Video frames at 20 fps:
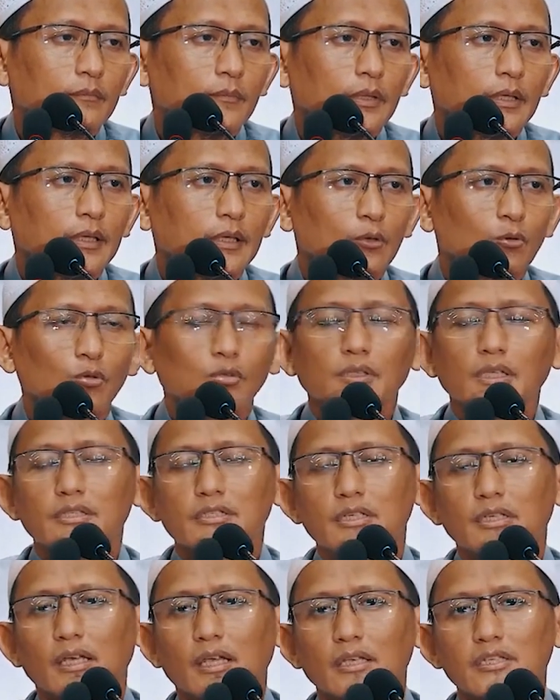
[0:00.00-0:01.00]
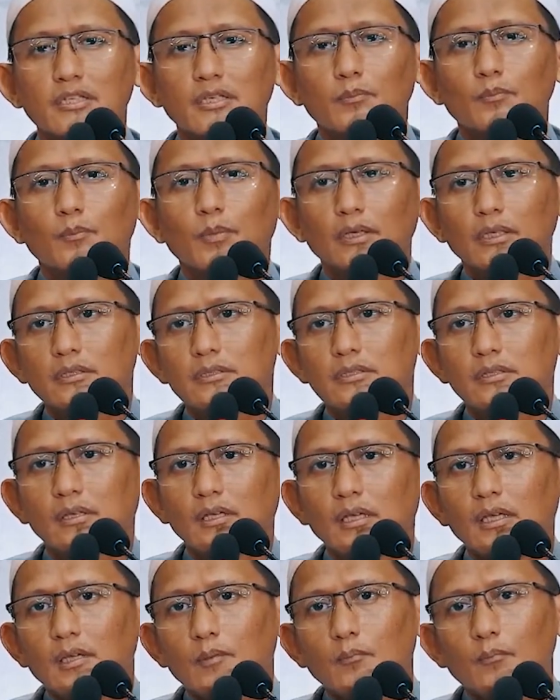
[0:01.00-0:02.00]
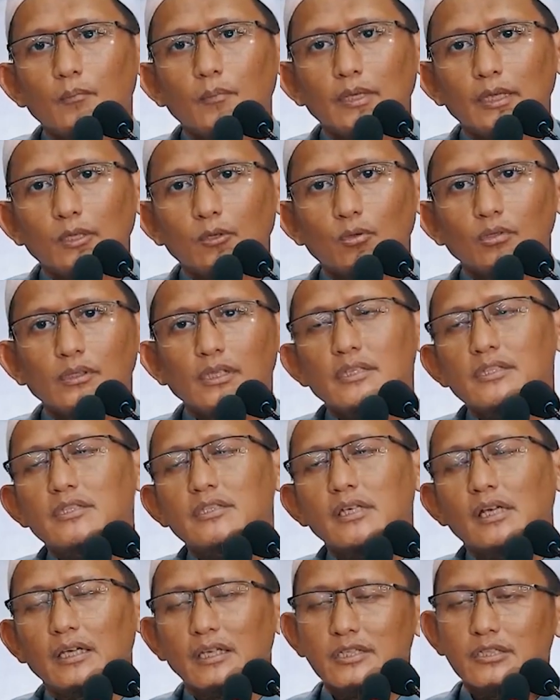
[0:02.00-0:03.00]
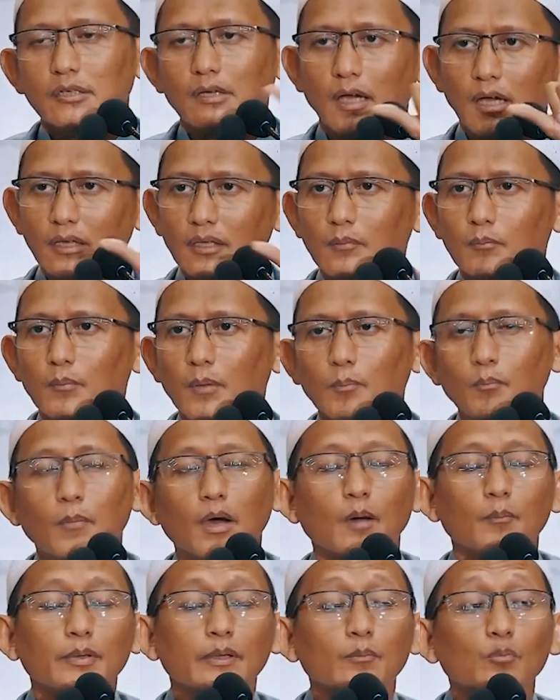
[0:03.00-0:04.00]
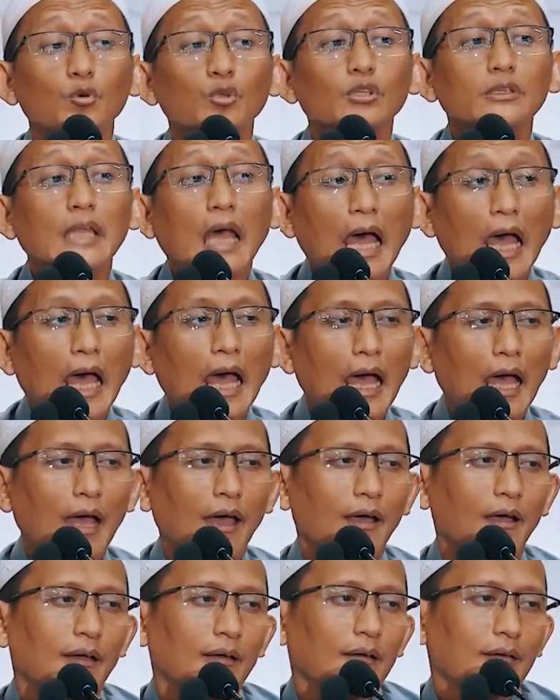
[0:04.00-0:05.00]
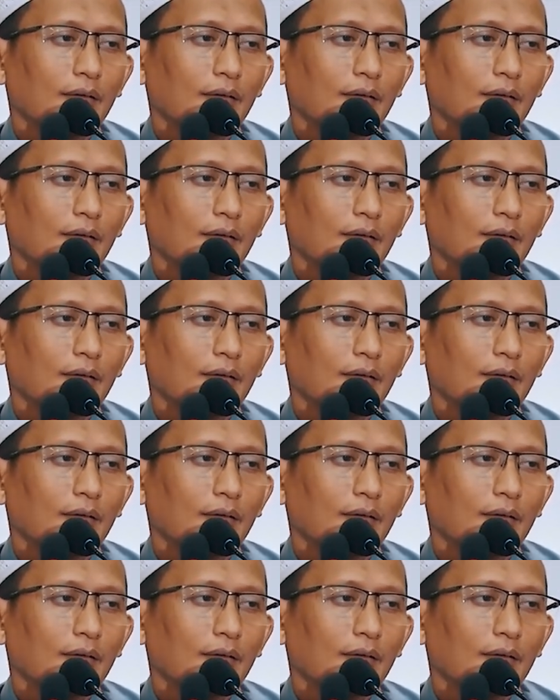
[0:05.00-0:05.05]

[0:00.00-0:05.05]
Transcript: Mengikuti Jengis, mengikuti Jengis Khan membabi buta.